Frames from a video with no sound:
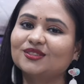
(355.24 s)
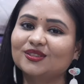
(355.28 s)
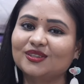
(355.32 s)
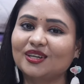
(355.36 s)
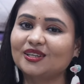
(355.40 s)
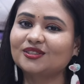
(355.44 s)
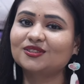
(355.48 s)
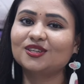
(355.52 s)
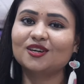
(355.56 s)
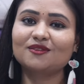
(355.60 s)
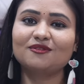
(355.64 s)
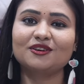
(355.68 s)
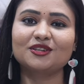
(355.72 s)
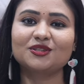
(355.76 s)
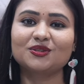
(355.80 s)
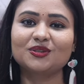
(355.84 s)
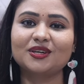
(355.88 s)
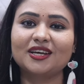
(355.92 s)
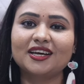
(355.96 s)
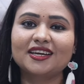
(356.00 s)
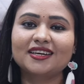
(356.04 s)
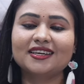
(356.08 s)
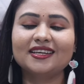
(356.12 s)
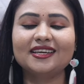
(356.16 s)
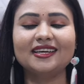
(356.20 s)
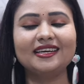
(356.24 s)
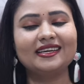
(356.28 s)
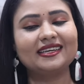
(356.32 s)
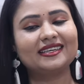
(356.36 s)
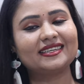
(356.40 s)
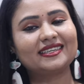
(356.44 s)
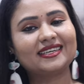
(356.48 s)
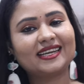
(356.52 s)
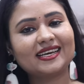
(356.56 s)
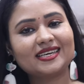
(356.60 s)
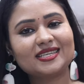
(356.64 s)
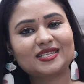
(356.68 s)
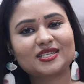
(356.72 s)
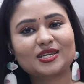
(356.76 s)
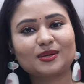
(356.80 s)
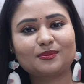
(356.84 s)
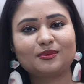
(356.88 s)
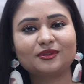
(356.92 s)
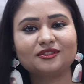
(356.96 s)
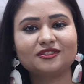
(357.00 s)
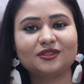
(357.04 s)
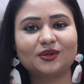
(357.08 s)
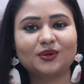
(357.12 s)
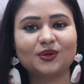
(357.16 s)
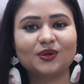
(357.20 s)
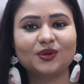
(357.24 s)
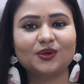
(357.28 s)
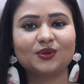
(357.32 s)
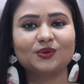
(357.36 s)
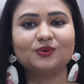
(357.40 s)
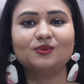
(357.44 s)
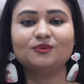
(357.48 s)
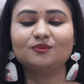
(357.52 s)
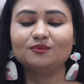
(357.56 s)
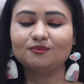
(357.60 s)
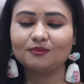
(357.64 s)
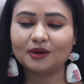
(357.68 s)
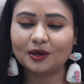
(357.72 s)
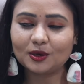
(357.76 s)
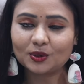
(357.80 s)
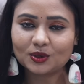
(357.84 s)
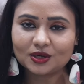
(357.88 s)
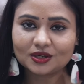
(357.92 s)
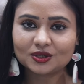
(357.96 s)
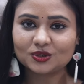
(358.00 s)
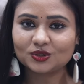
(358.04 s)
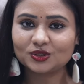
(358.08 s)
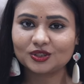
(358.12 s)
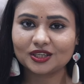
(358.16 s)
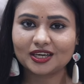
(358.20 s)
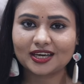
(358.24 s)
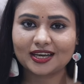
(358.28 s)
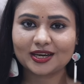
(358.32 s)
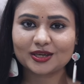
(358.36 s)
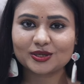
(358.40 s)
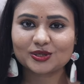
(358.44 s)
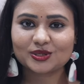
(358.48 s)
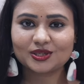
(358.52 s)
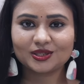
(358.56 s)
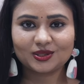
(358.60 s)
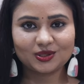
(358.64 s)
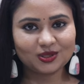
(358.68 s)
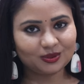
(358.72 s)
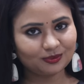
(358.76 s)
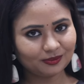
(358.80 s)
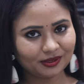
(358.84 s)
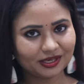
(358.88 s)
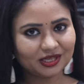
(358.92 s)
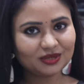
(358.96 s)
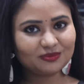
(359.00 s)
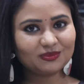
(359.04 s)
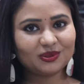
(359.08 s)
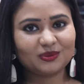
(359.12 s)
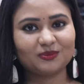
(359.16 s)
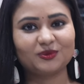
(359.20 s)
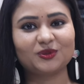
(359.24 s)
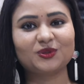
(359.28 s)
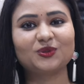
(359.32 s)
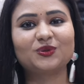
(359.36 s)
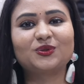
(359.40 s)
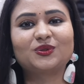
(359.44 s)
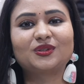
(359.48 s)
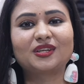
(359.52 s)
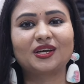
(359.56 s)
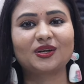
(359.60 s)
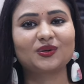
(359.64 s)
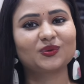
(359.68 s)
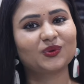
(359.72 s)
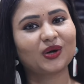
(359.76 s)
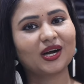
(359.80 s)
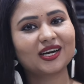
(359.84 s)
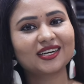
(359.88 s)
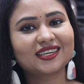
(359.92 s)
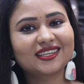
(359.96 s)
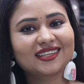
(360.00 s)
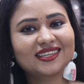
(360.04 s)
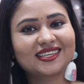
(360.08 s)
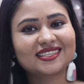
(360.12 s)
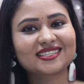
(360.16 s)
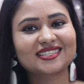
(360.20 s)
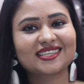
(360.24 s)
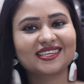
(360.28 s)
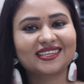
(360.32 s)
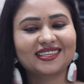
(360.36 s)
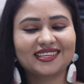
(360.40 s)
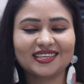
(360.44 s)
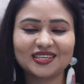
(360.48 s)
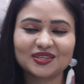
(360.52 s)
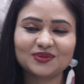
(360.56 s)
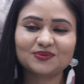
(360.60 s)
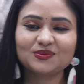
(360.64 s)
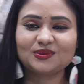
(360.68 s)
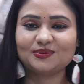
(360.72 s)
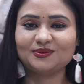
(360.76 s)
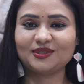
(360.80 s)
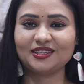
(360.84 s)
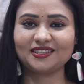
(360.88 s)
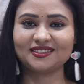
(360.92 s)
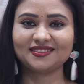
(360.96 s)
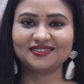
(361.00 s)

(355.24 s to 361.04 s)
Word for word: సో దట్స్ ఆల్ ఫర్ టుడే అండి నెక్స్ట్ ఎపిసోడ్లో మరొక కొత్త కలెక్షన్తో మళ్ళీ మీ ముందుంటాను అంటిల్ దాని టేక్ బాయ్